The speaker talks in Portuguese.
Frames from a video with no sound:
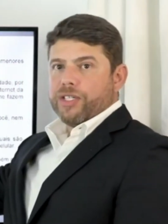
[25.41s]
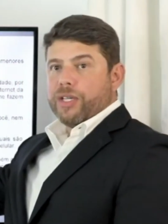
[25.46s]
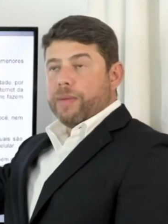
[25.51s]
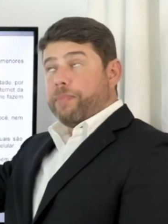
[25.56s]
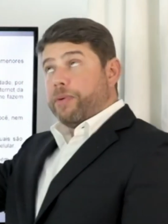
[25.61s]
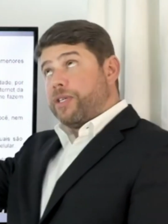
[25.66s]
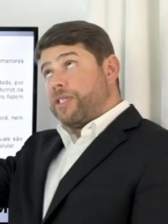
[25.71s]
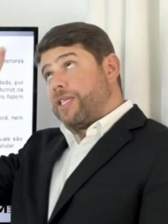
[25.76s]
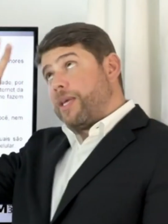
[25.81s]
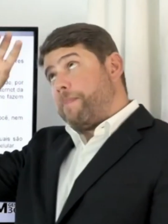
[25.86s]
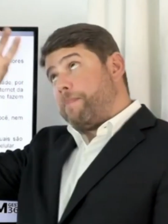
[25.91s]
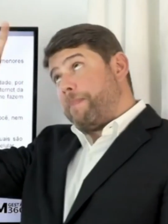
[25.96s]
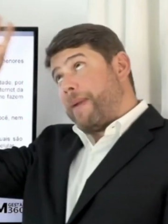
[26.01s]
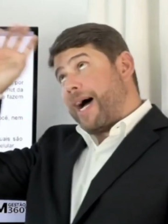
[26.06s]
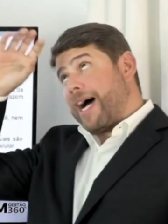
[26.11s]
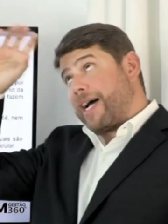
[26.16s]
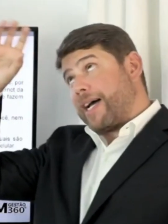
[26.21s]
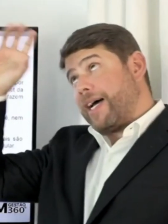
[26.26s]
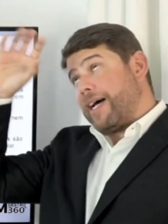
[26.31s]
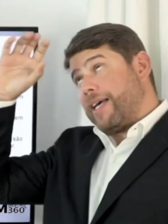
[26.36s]
Depois que você
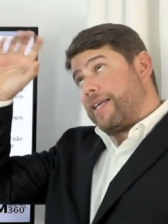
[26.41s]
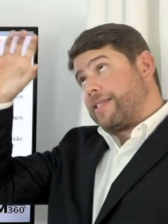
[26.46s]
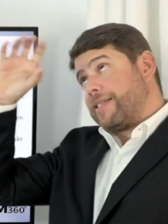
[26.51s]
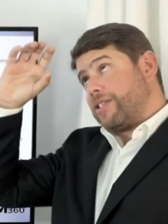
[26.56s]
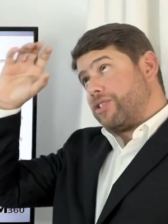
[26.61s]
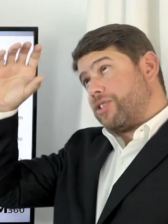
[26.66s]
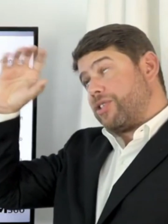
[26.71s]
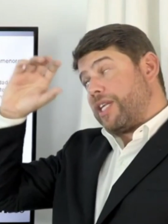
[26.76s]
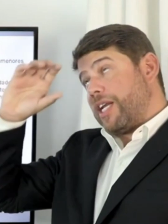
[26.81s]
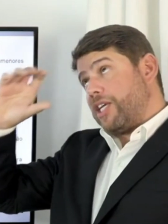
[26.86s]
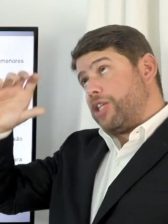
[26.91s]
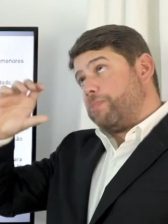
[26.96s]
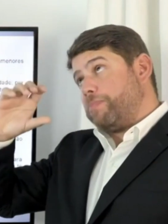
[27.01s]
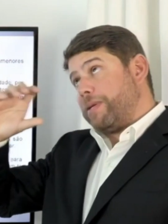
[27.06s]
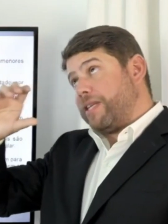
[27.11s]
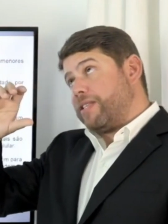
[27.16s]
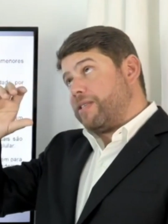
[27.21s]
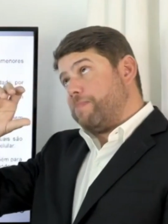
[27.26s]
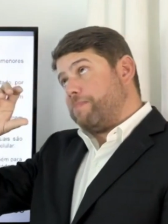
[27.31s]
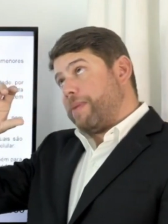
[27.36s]
paga essas três
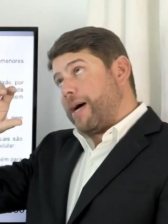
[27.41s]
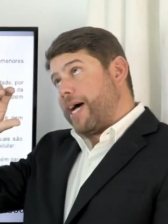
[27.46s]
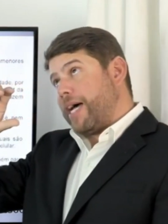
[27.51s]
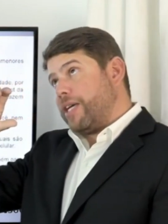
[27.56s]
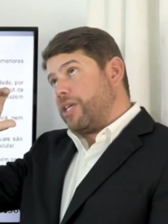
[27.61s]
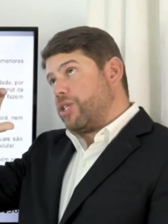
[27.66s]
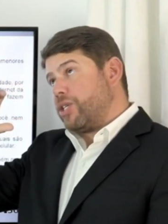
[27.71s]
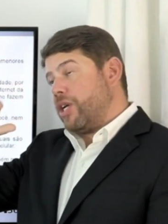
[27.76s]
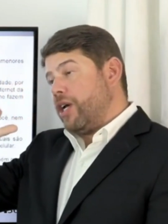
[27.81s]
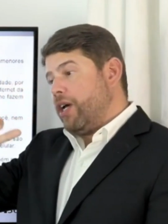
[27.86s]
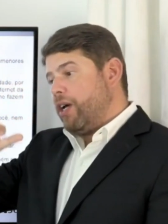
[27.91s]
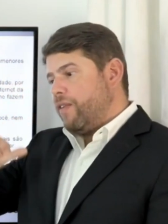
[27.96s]
principais,